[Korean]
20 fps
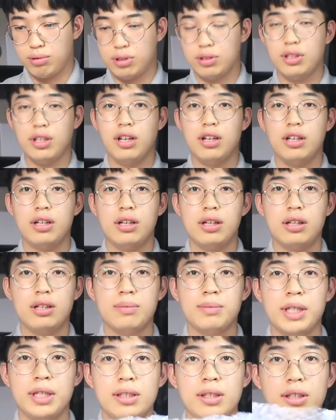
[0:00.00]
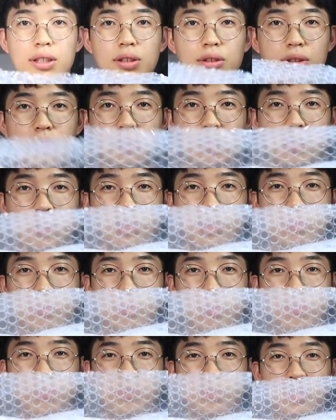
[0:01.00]
그 다음에는 이렇게
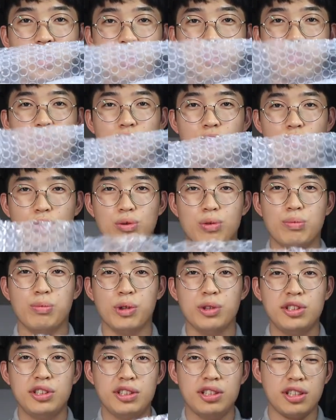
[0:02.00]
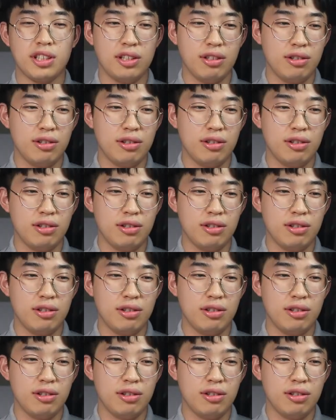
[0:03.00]
온 게 있어요. 저도 뭔지